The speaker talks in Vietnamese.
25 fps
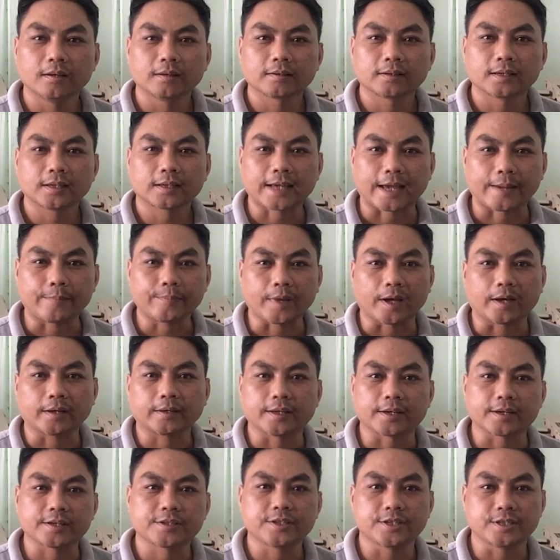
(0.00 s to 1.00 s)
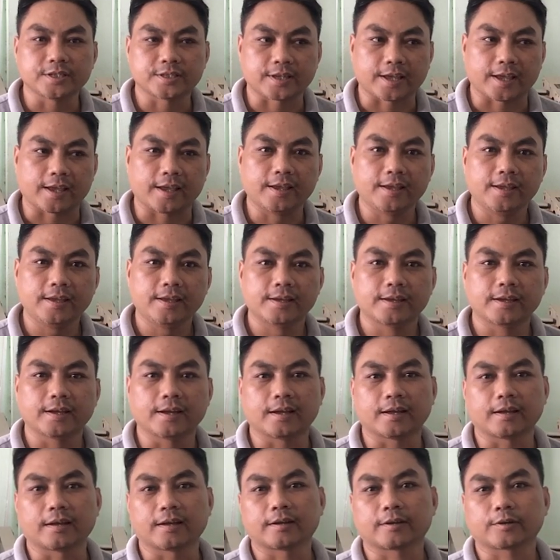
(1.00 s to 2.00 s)
cái cảm nhận dễ chia sẻ
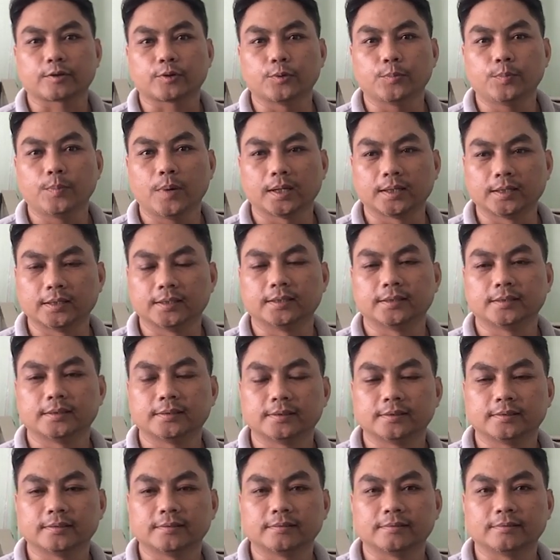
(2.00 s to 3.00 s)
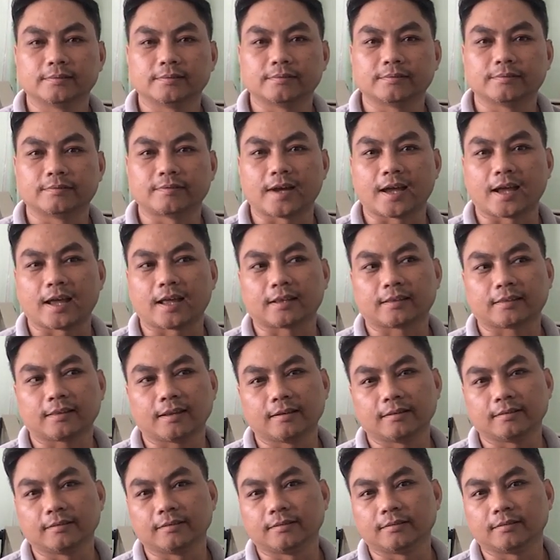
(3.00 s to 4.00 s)
của mình và
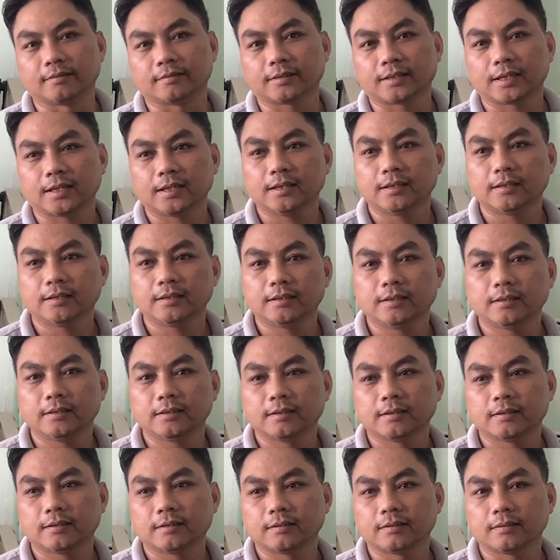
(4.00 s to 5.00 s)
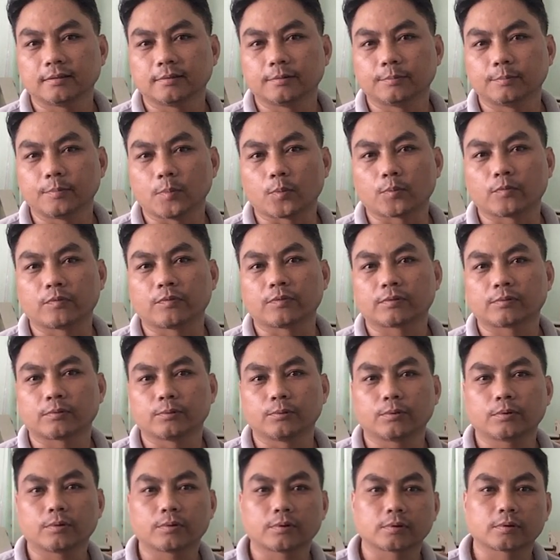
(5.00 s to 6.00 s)
từ cái một
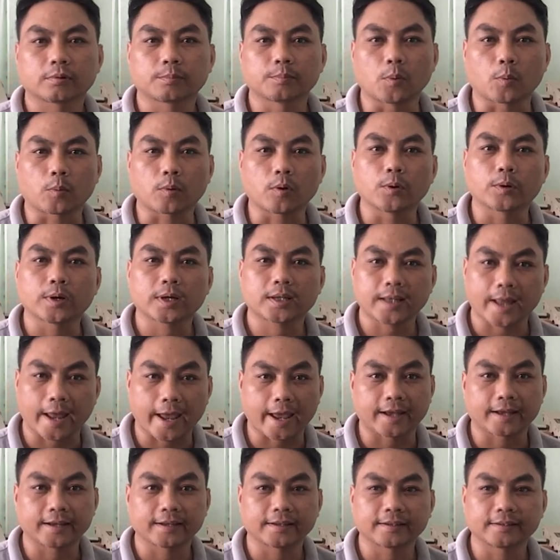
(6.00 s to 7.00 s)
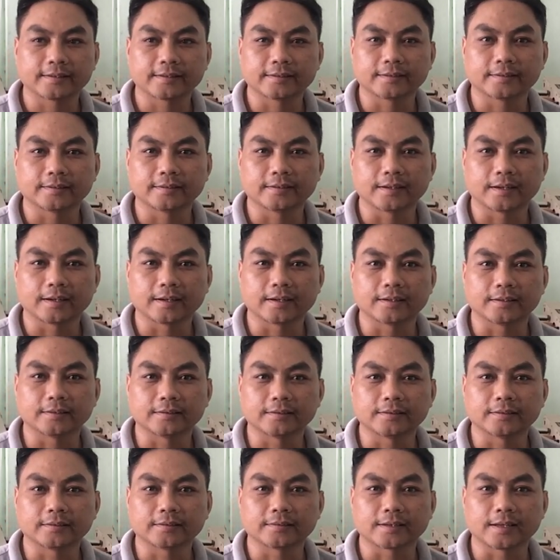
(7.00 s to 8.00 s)
cô khách hàng
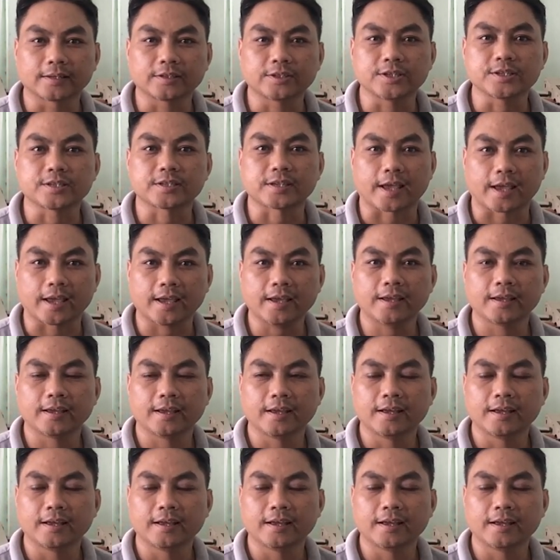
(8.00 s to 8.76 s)
để chia sẻ